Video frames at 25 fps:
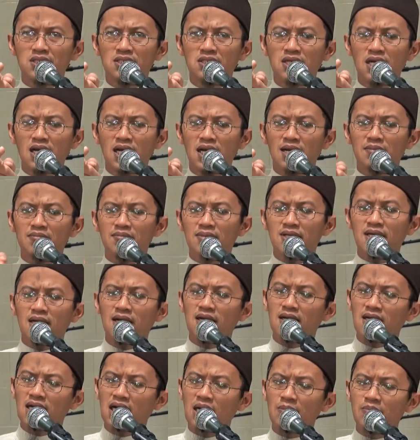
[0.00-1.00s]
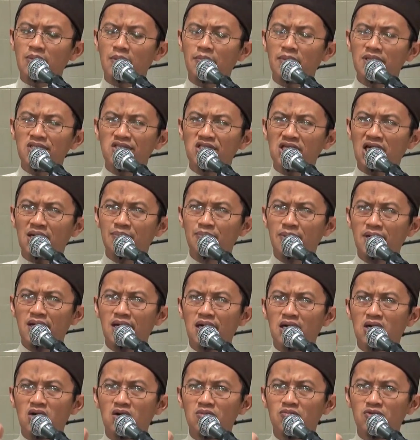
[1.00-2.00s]
dalam rangka memecah
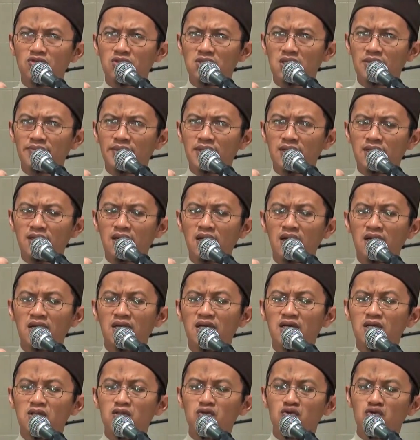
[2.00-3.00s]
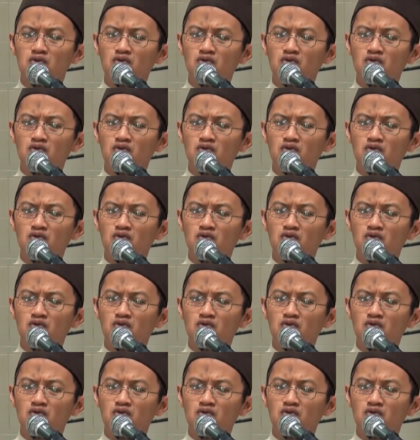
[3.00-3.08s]
belah kaum muslimin itu